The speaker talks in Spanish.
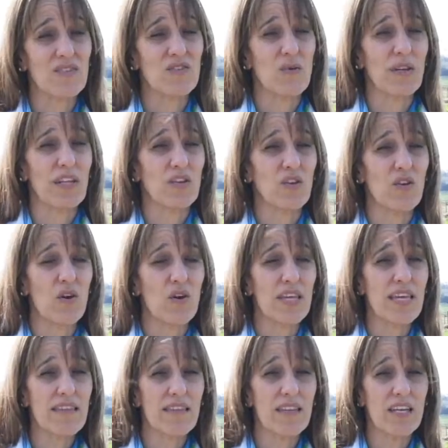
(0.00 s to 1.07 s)
sobre todo
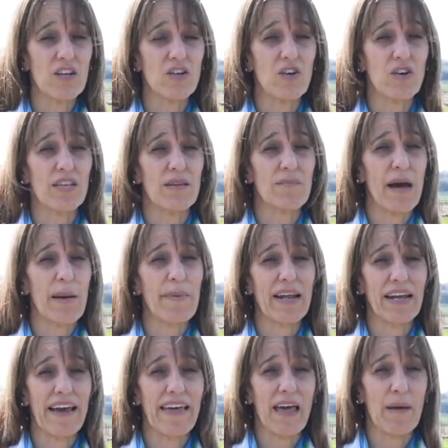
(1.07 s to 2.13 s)
hídrico y más
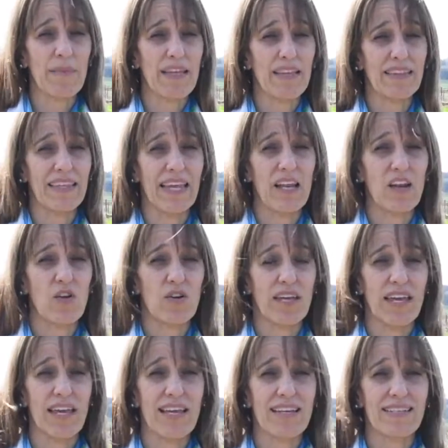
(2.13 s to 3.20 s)
marcadamente en lo
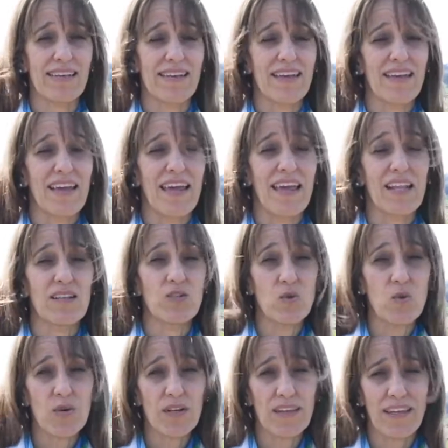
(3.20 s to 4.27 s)
que es el
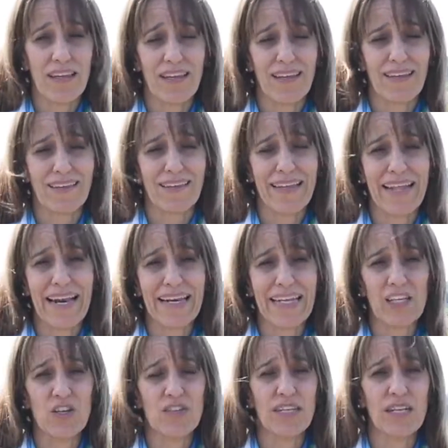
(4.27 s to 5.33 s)
sur de, de la
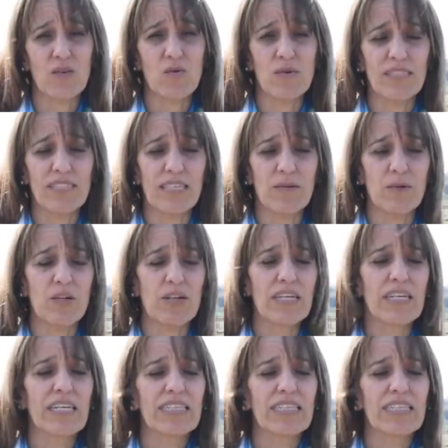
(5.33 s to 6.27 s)
región del cultivo,